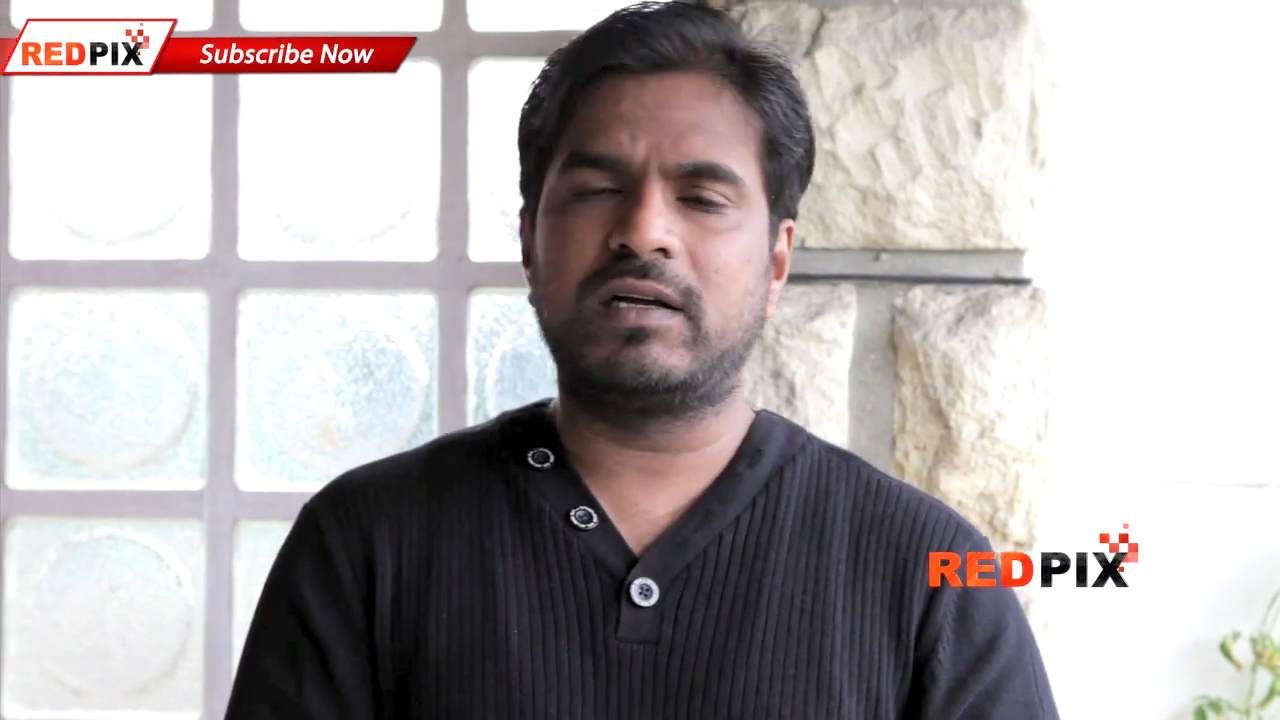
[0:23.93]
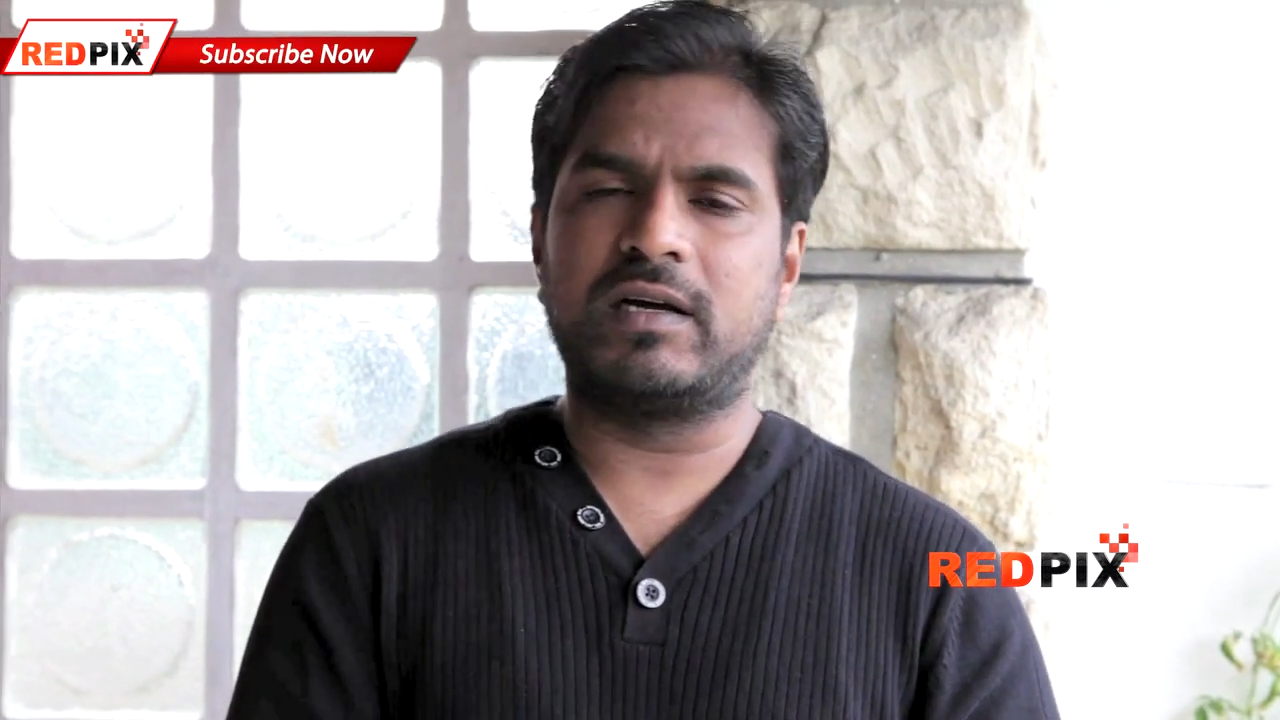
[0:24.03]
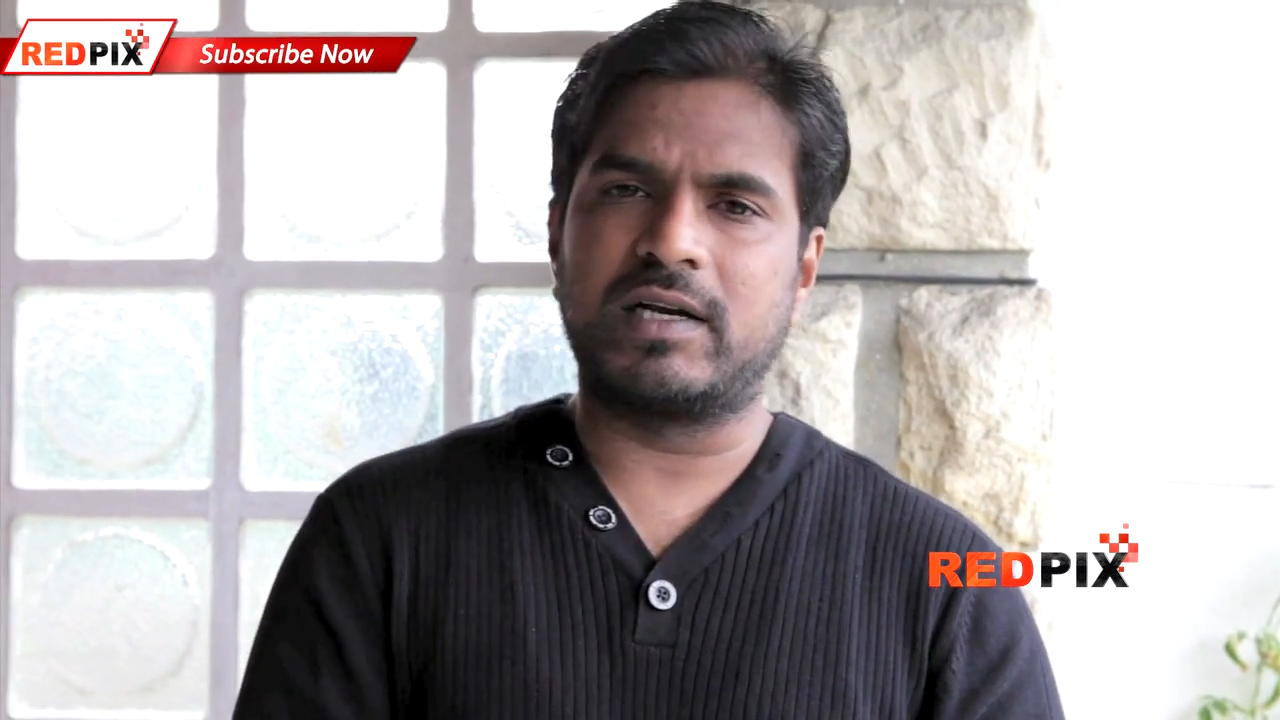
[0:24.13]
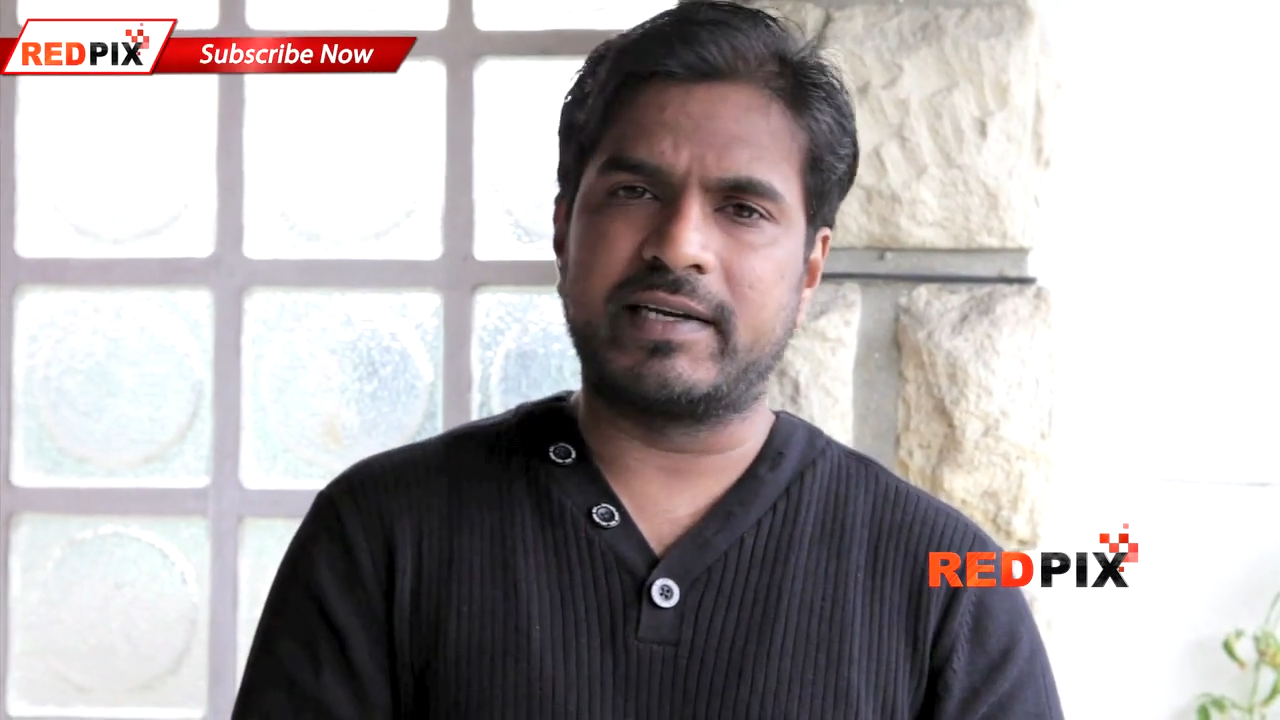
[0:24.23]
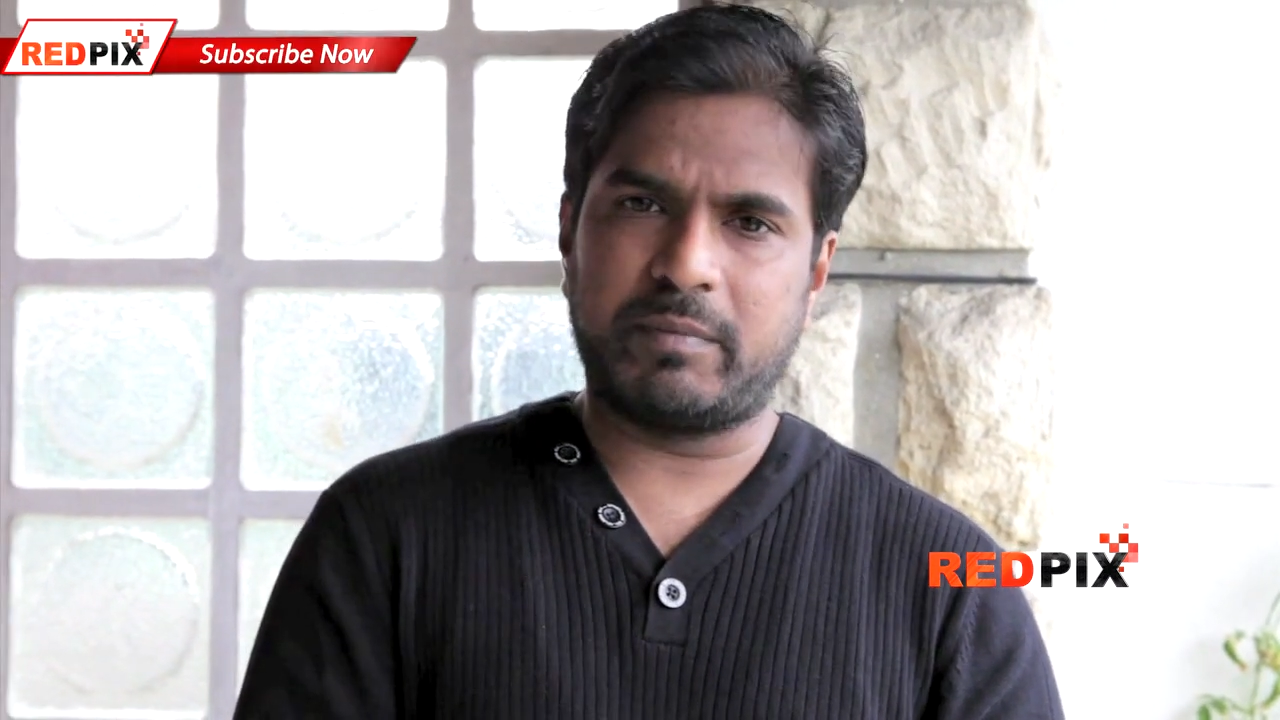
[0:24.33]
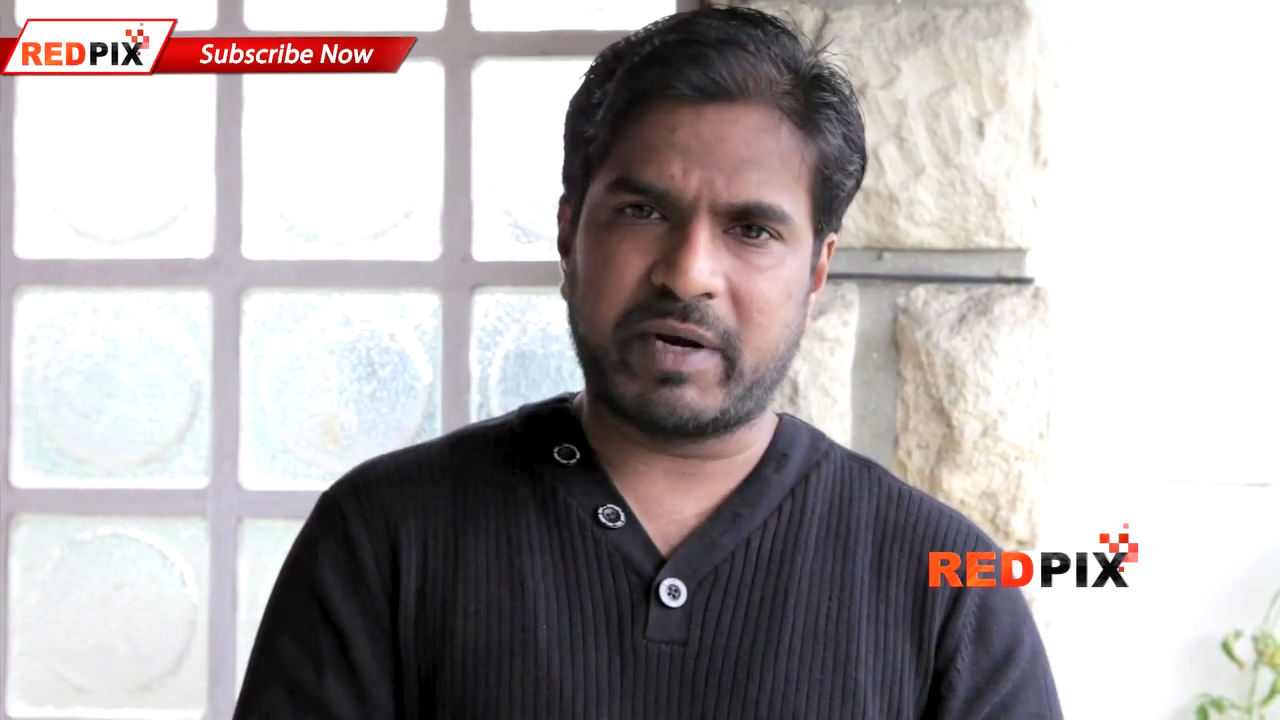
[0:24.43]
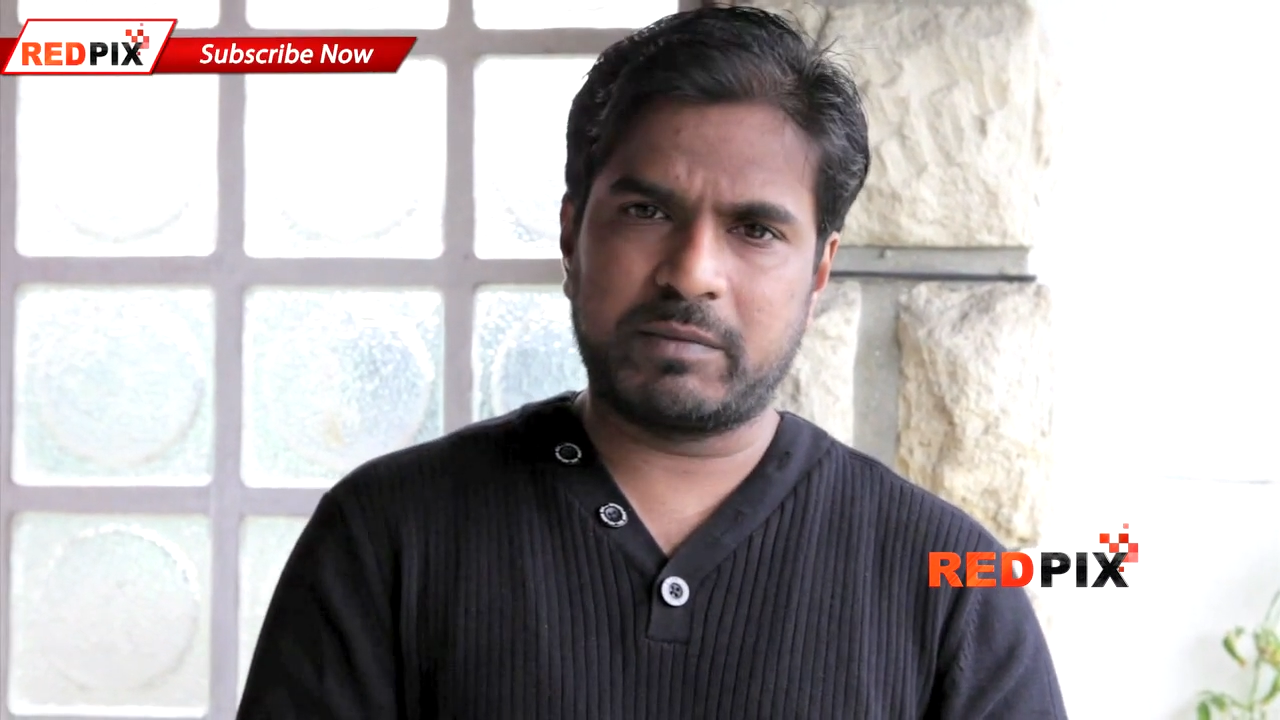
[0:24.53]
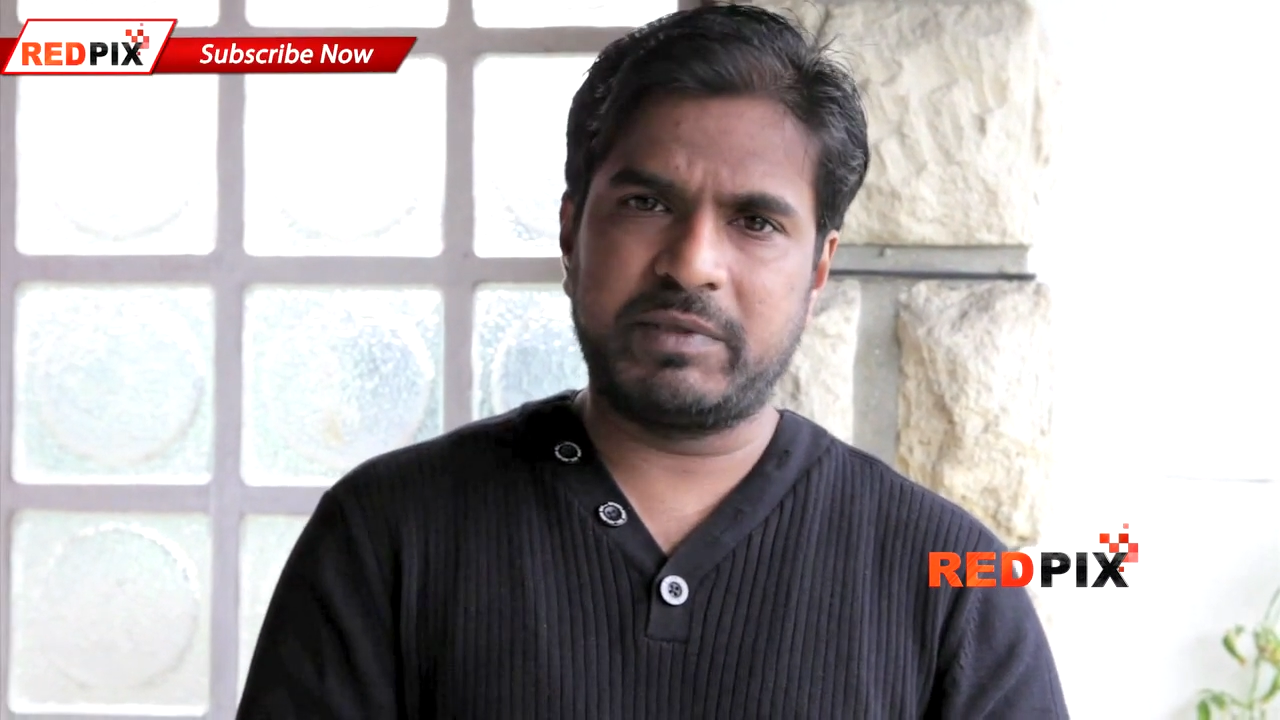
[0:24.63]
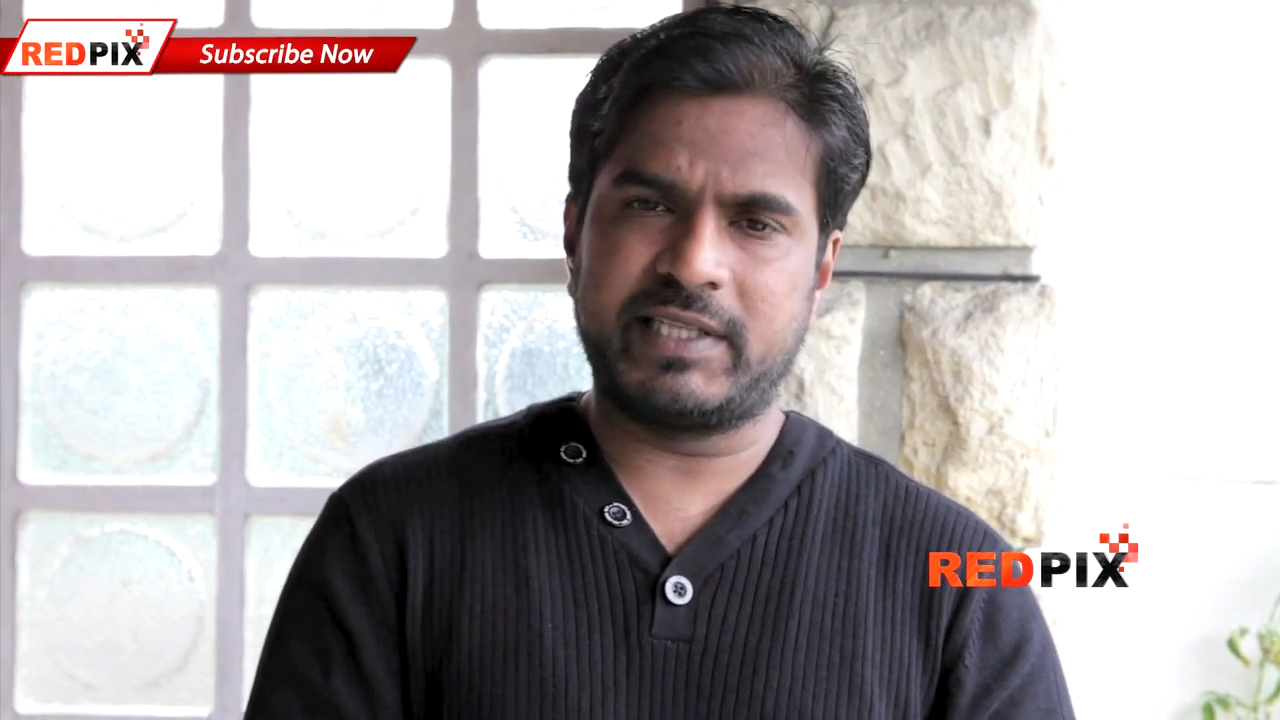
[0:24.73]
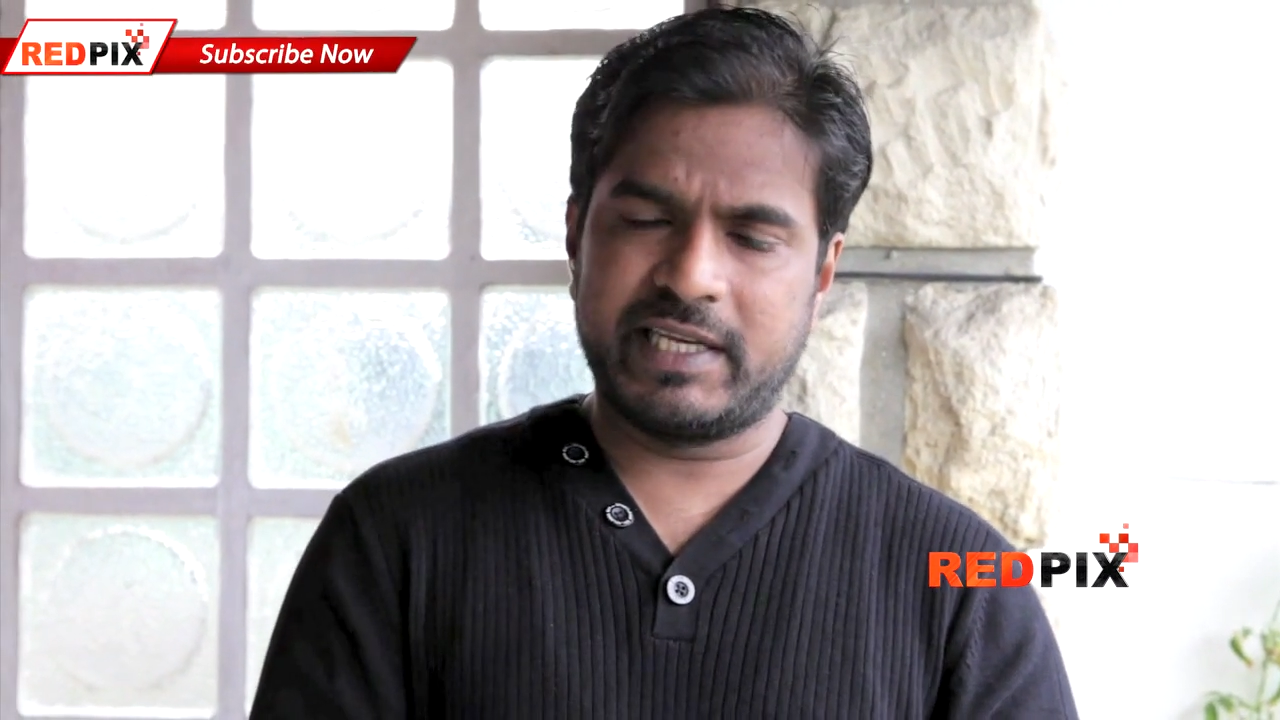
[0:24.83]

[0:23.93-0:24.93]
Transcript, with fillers: எங்களுக்கு இந்த படத்தை பற்றி